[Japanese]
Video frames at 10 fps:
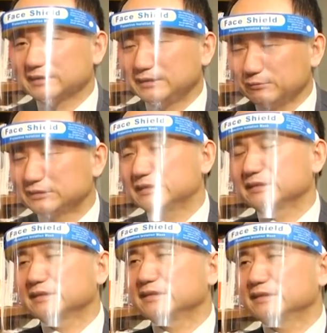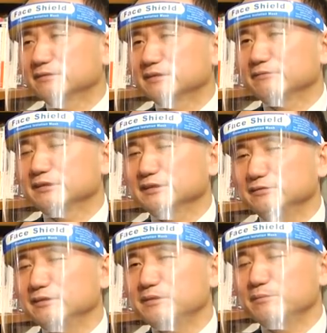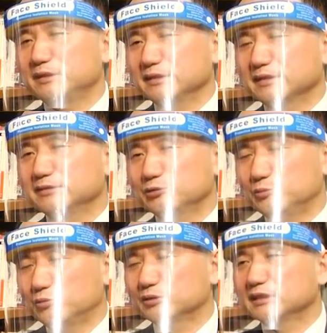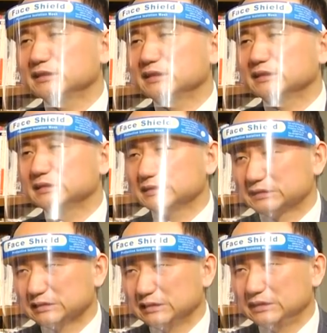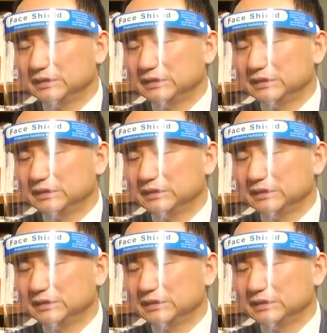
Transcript: 議論しなきゃいけなくて、うん、私はまあ見た感じほぼ同じなんです。うん、